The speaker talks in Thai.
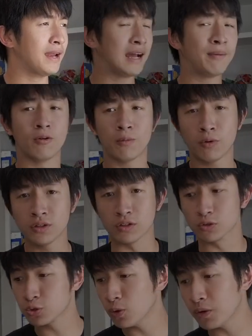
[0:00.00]
นะครับผมก็พูดถึ
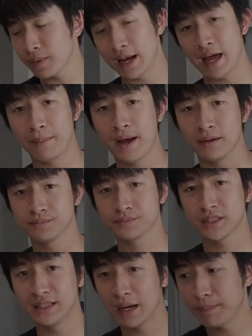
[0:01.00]
งช่วงเวลาบ้าง
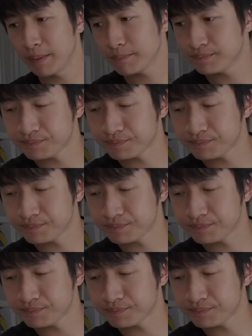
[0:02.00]
กินน้ำแป๊บ